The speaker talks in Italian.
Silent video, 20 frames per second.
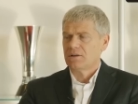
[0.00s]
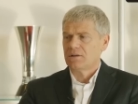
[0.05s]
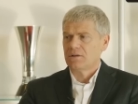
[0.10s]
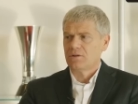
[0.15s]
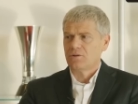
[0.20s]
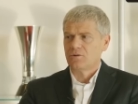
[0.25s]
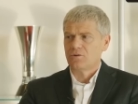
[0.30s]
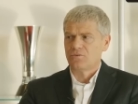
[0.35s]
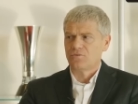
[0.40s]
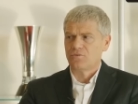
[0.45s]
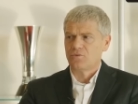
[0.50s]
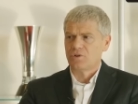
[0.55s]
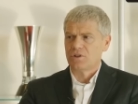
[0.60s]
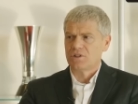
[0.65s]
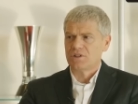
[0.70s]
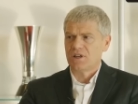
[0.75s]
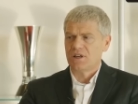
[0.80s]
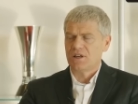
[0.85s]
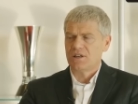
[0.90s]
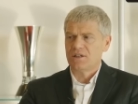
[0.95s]
non
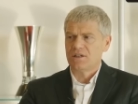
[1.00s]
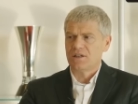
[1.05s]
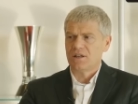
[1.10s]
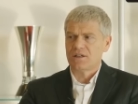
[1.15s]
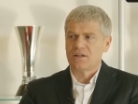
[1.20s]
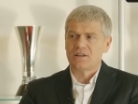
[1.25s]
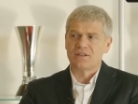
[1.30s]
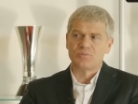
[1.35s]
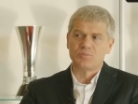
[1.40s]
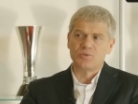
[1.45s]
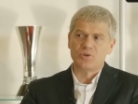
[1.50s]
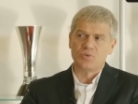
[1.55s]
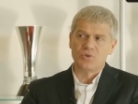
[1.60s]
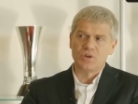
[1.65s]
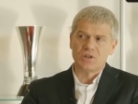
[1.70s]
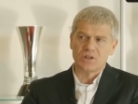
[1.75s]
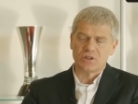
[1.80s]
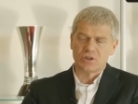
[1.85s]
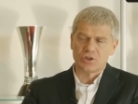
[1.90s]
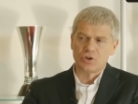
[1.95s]
vorrei neanche
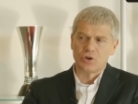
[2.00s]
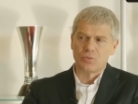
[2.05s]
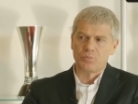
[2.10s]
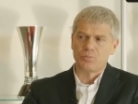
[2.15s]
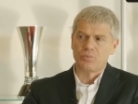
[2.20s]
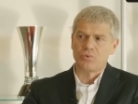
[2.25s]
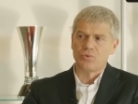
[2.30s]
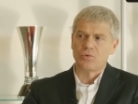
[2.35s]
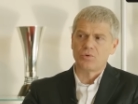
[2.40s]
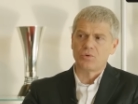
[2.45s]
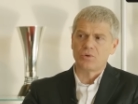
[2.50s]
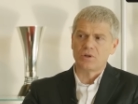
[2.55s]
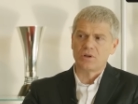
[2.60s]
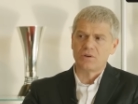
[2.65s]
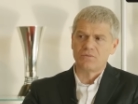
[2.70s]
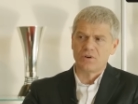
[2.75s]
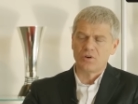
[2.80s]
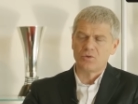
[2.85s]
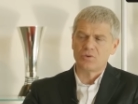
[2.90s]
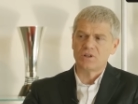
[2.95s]
sminuire troppo
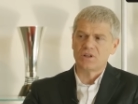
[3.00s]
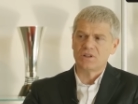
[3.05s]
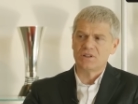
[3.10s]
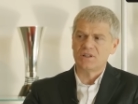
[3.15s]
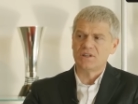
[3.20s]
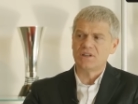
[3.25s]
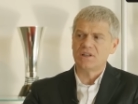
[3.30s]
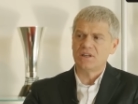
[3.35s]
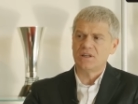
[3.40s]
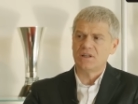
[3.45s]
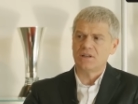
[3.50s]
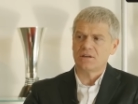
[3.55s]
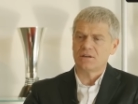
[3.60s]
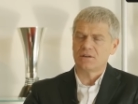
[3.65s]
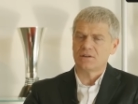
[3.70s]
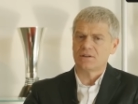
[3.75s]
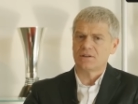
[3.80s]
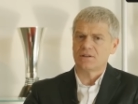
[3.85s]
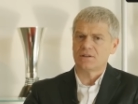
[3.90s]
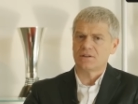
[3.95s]
il valore di chi,
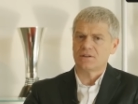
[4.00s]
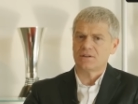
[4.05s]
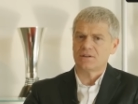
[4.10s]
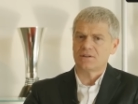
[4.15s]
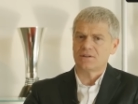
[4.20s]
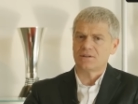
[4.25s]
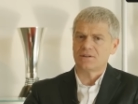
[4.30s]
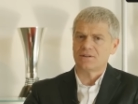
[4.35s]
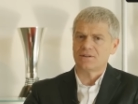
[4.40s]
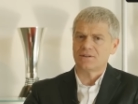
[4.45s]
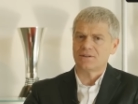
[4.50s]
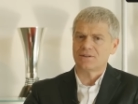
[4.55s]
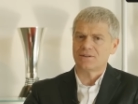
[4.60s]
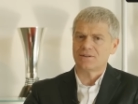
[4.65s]
eh,